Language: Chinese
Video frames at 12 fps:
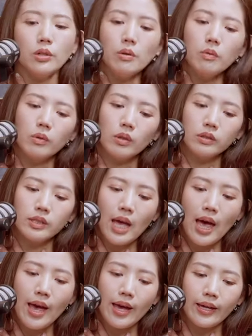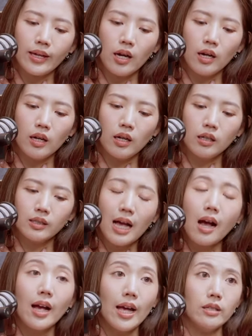为我在呃
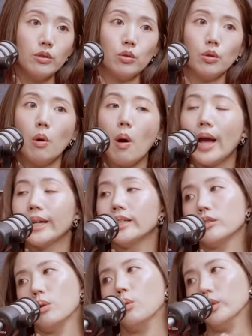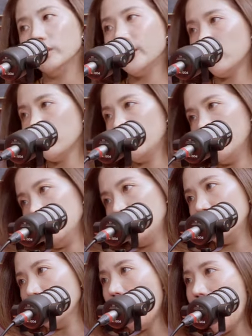刚开始学花艺的时候，我是接触德
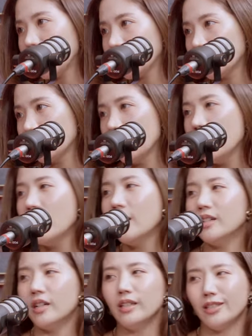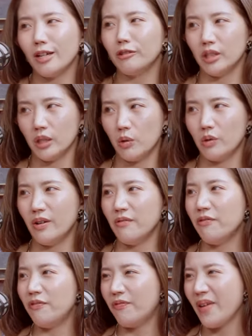式花艺，然后你知道德国人
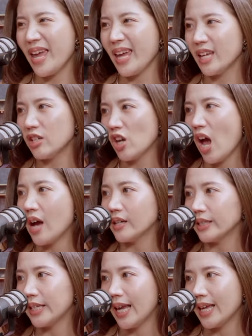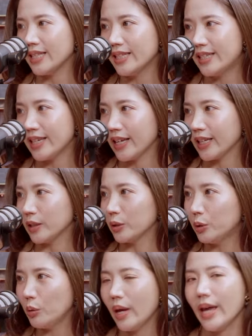非常严谨，
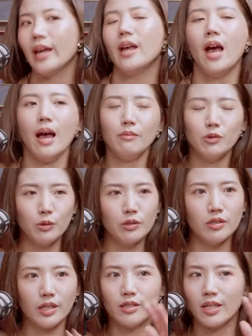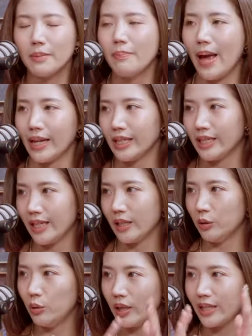对他们做事情是一板一眼，
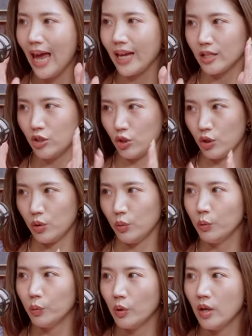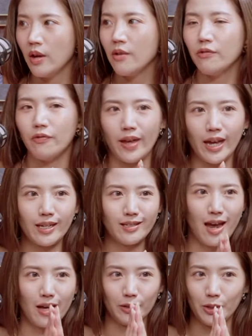对待植物非
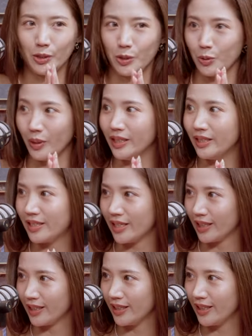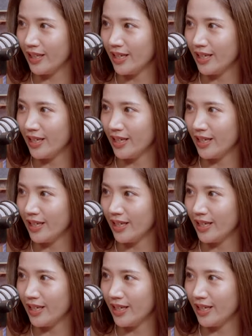常的尊敬，